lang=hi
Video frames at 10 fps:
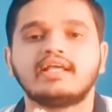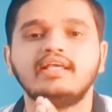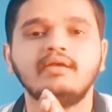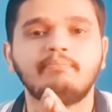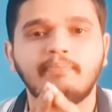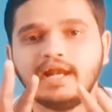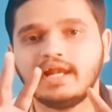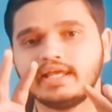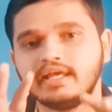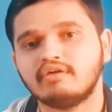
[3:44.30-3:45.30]
कि
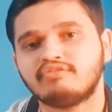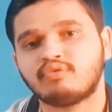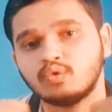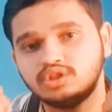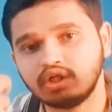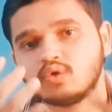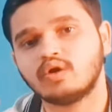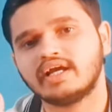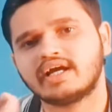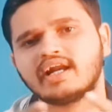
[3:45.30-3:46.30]
पहले ये फौजी
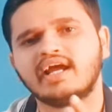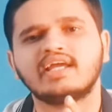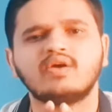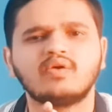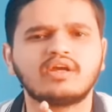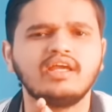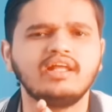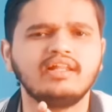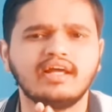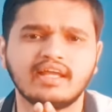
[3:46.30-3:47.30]
को लेकर आए
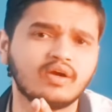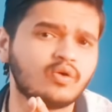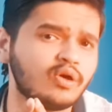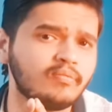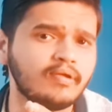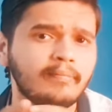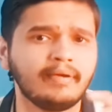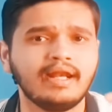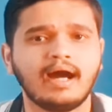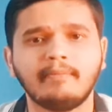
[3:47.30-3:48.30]
क्योंकि देखिए कोई भी है
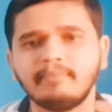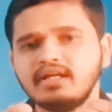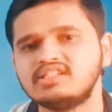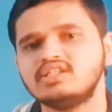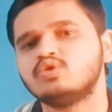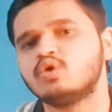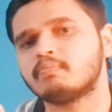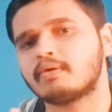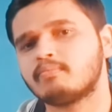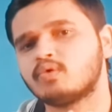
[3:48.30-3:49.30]
पहले अपनी चीज़
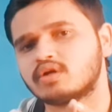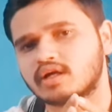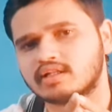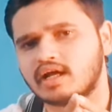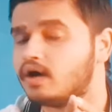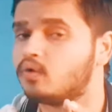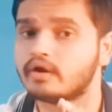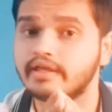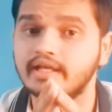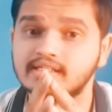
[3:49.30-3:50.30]
को प्रमोट करता है
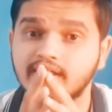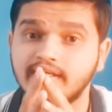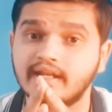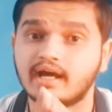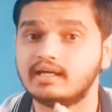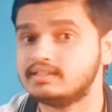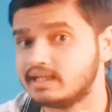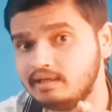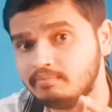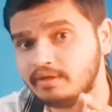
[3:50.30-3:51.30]
और ये कहीं ना कहीं
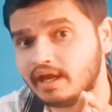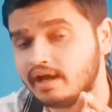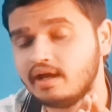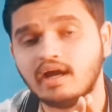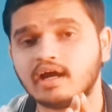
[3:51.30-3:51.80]
सही भी है